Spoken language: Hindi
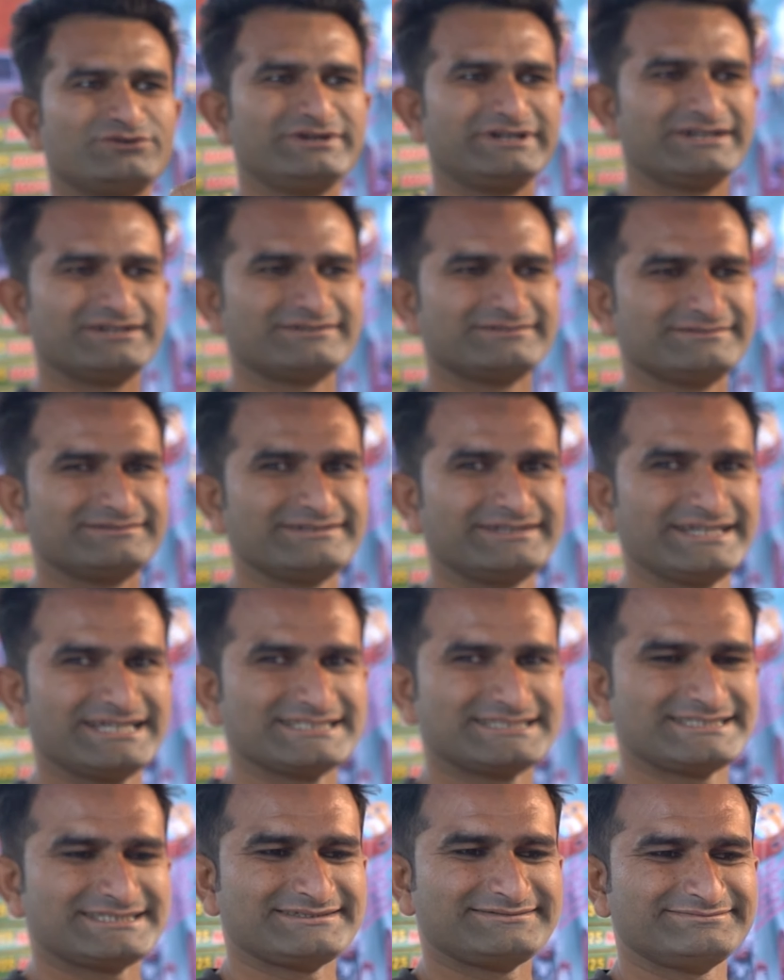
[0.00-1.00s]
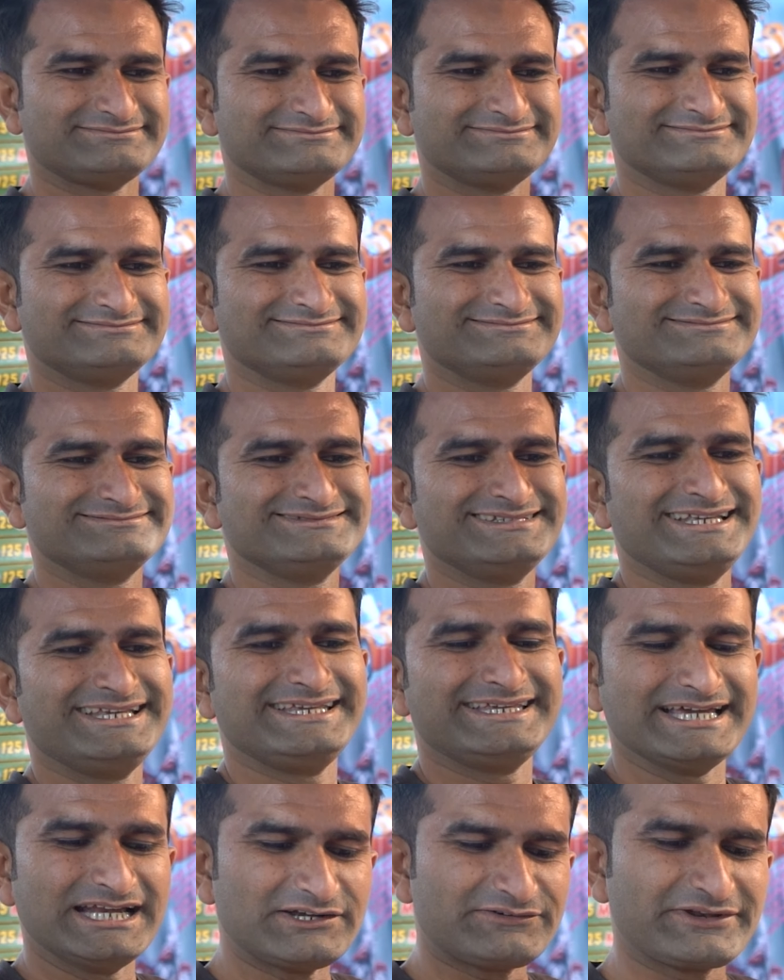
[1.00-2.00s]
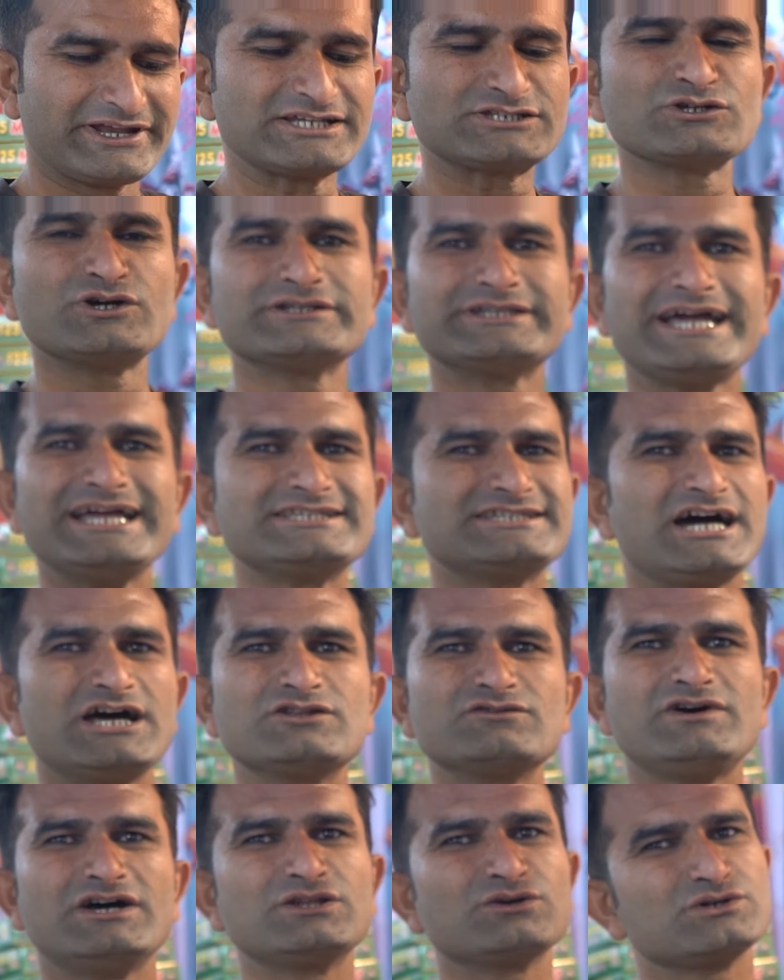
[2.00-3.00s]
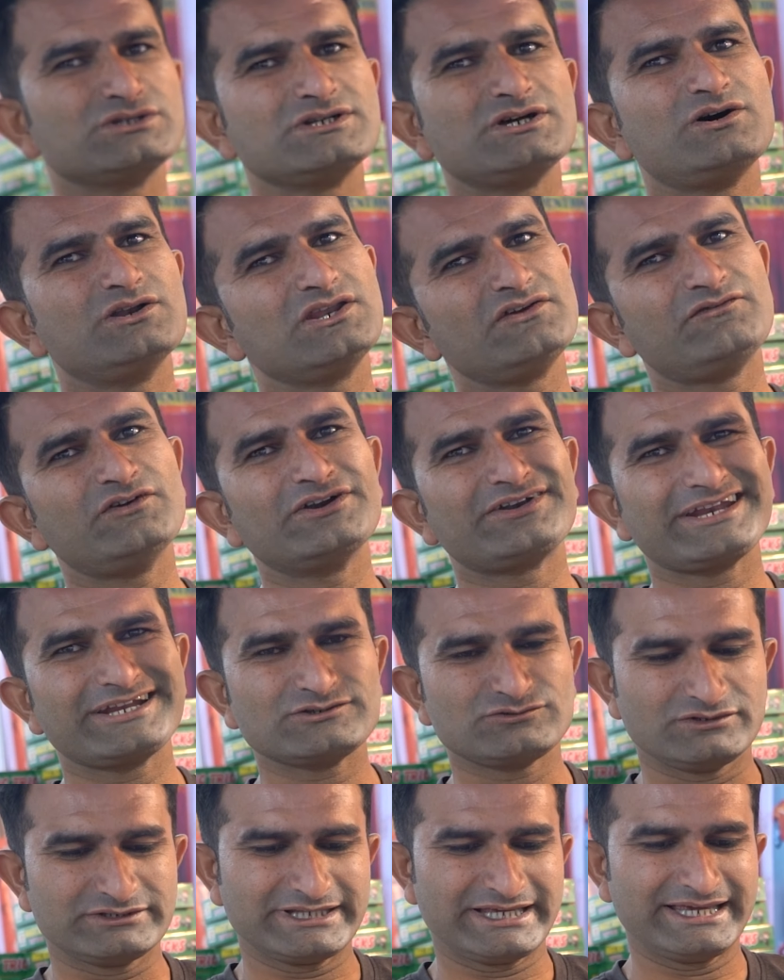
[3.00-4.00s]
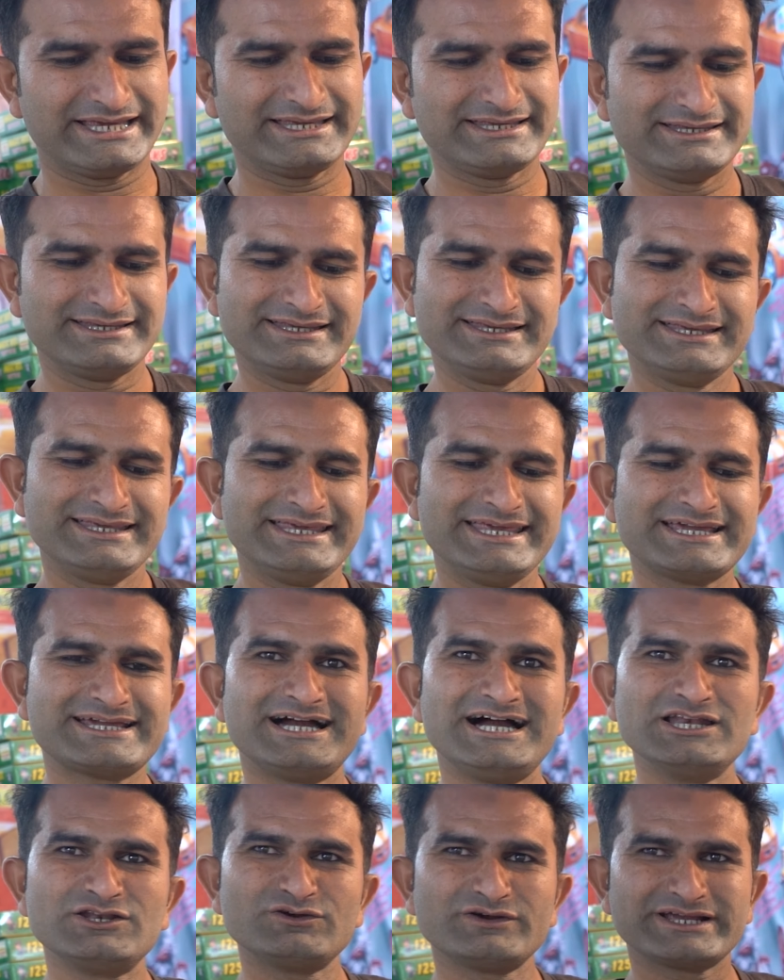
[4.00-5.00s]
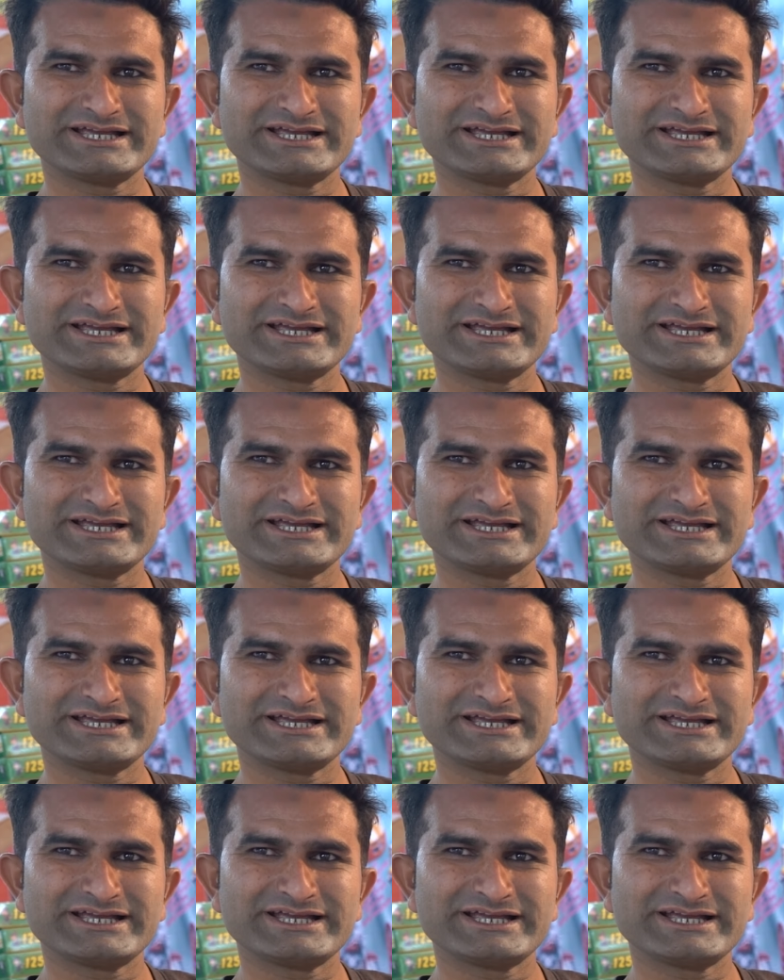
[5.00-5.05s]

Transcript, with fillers: टू हंड्रेड यस ये ट्रिक्स होता है जादू वादू कुछ ओनली फॉर ट्रिक्स होता है ये खाली हो